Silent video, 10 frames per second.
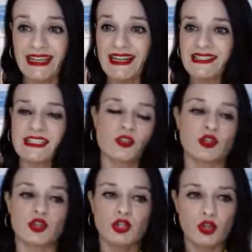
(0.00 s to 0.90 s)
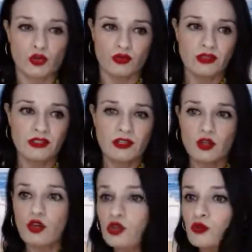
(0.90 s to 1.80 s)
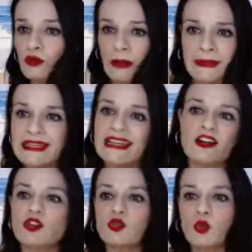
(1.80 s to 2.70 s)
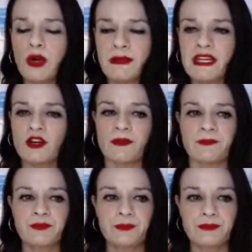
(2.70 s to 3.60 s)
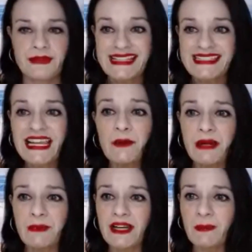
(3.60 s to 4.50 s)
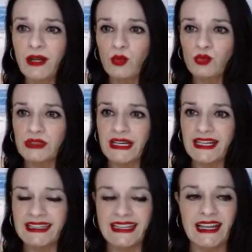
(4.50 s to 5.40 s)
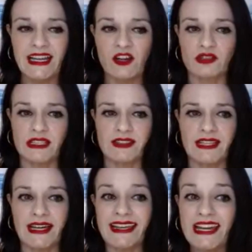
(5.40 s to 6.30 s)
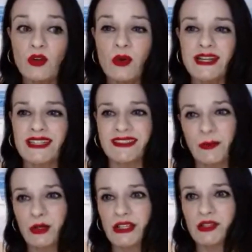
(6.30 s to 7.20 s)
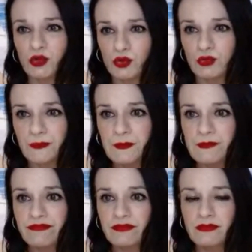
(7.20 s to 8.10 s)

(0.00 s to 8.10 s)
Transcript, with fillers: de pareja, sino en todo, con tu familia, con tus amigos. Esa es la primera pregunta que tienes que contestar, ¿en qué lugar te estás poniendo tú?